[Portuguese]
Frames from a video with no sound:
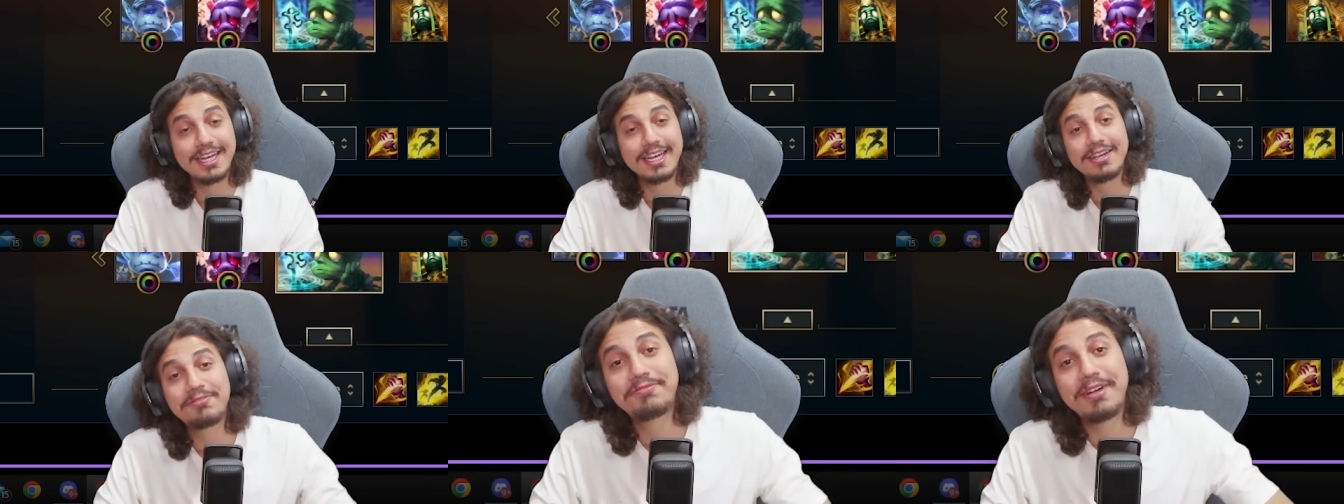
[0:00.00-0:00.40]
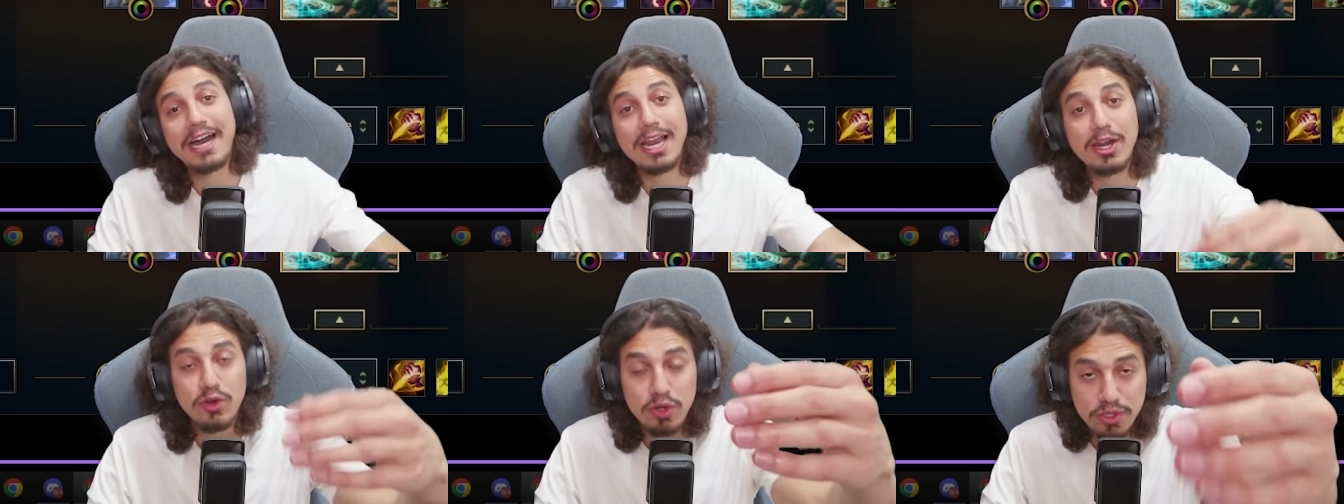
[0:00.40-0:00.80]
Ele
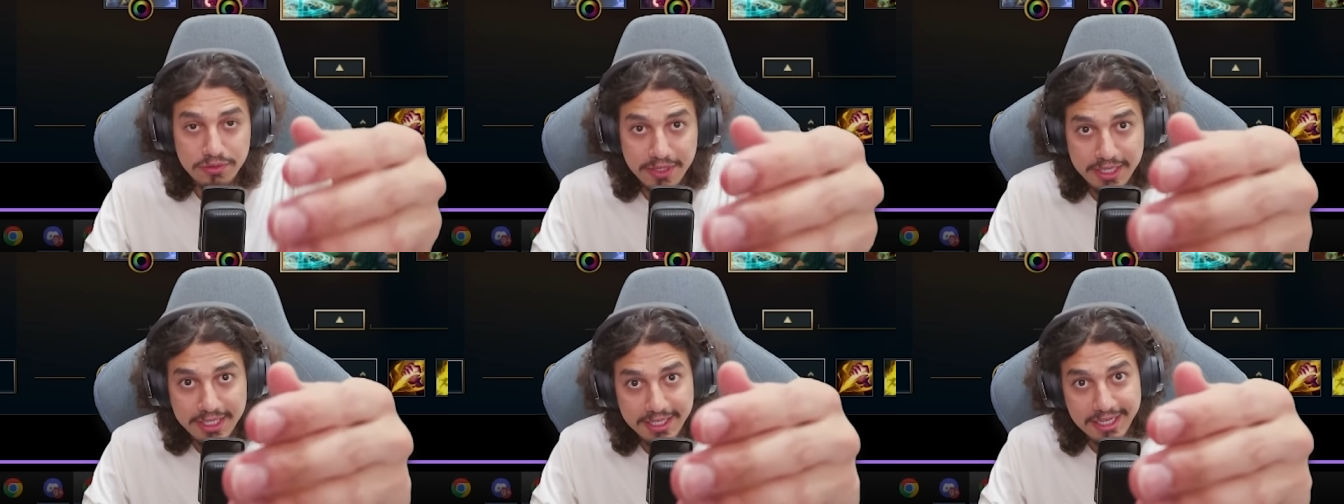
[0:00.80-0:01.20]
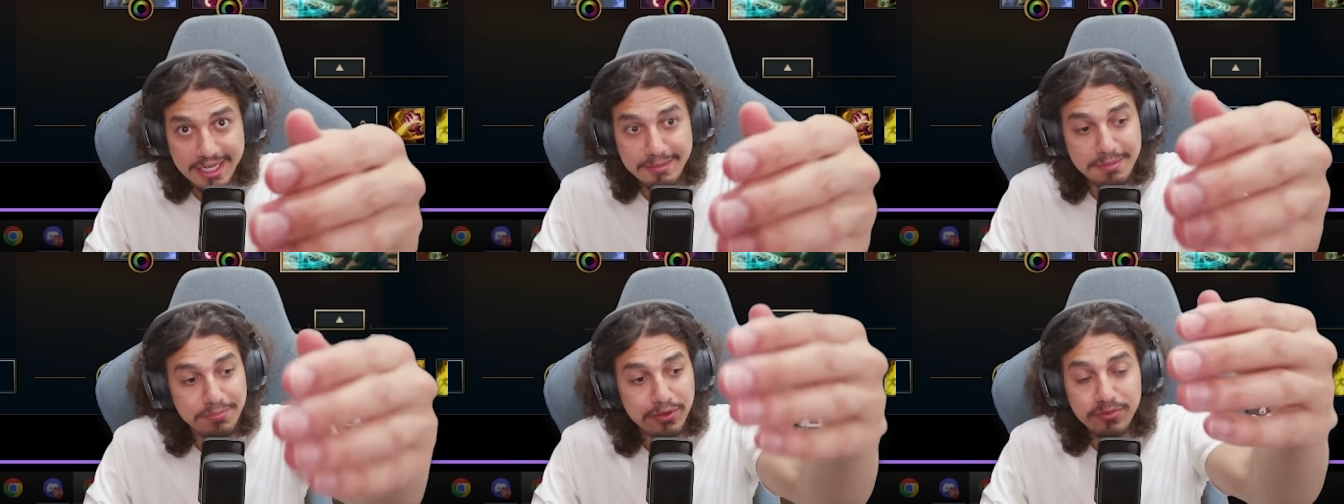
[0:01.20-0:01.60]
falou no early
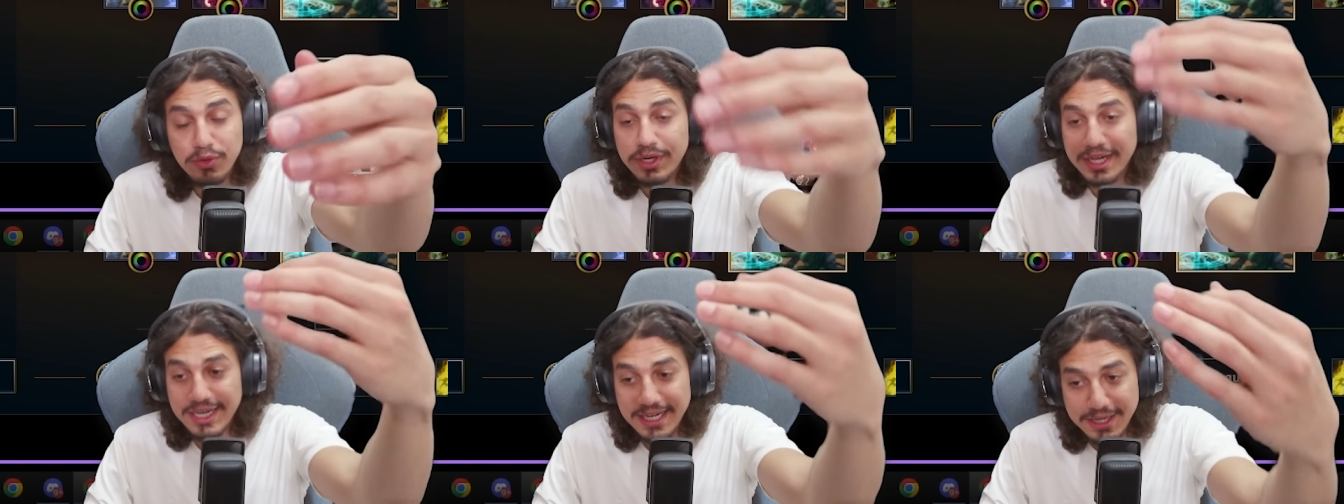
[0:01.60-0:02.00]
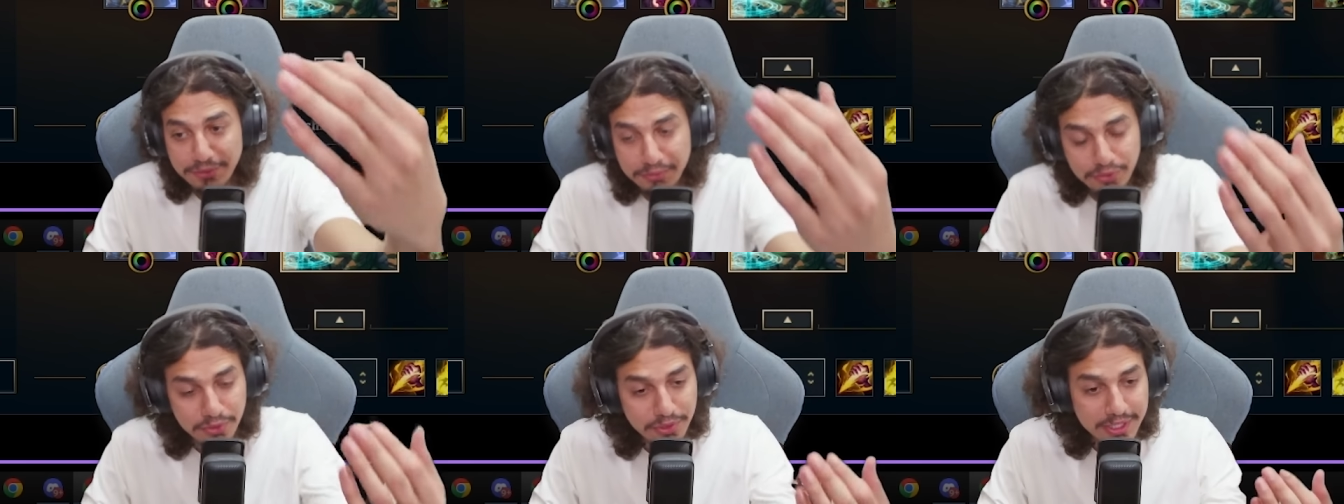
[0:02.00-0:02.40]
game pro Muka
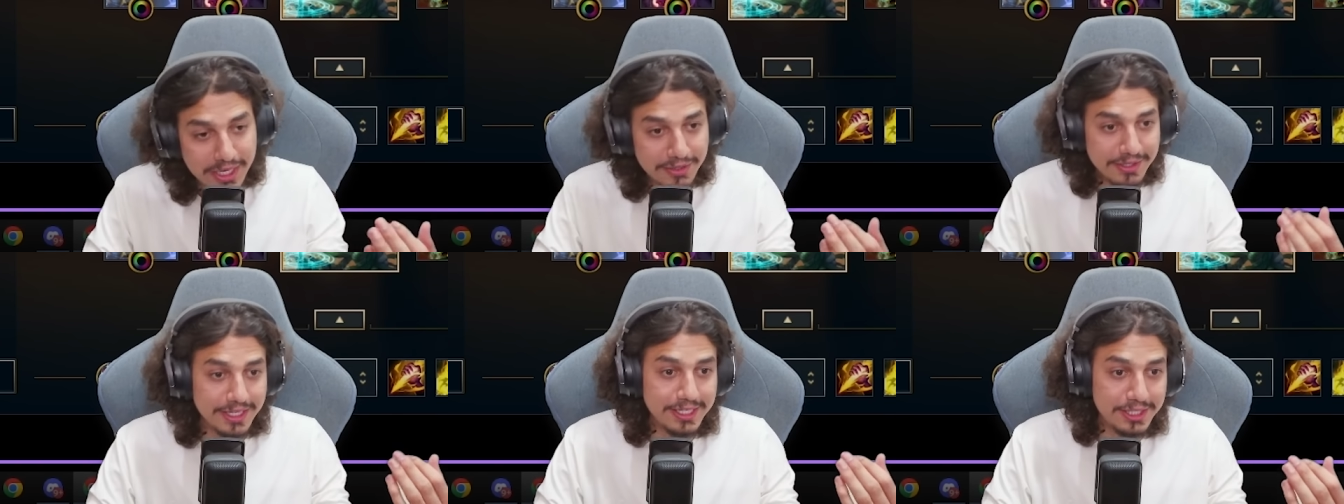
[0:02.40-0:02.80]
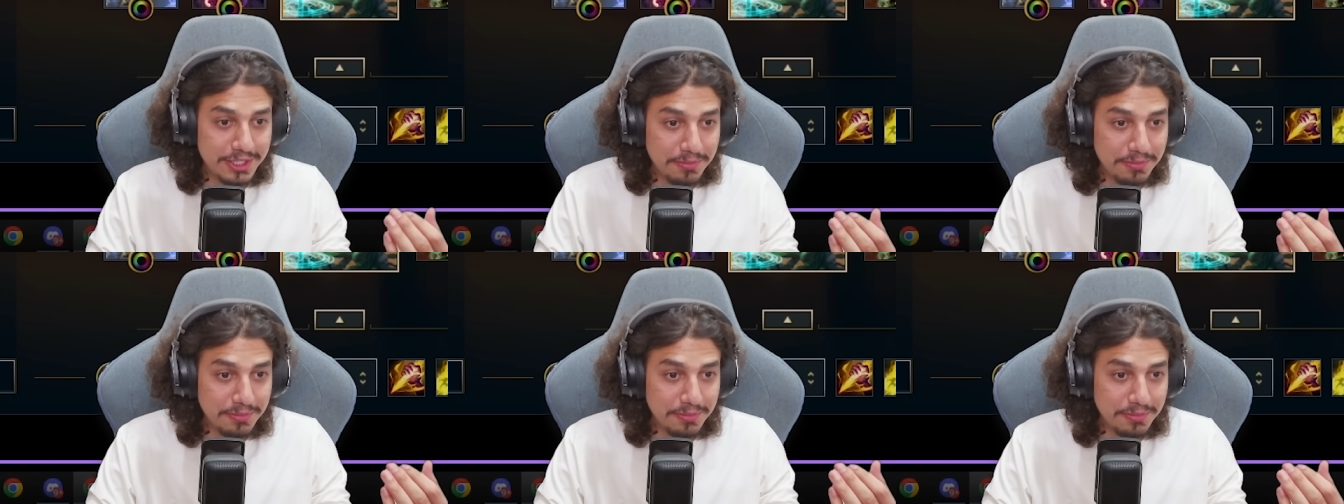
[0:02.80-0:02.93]
não trocar o last